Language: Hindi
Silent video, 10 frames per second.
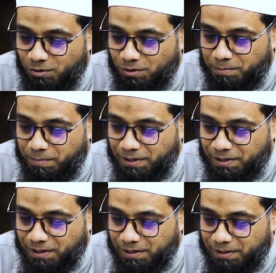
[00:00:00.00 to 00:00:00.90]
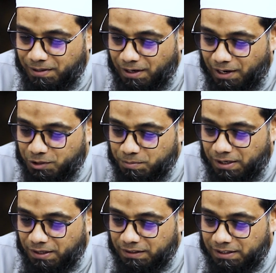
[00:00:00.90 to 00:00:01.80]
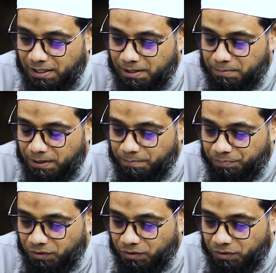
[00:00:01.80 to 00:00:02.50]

और फिर अल्लाह सुबहाना ताला हमें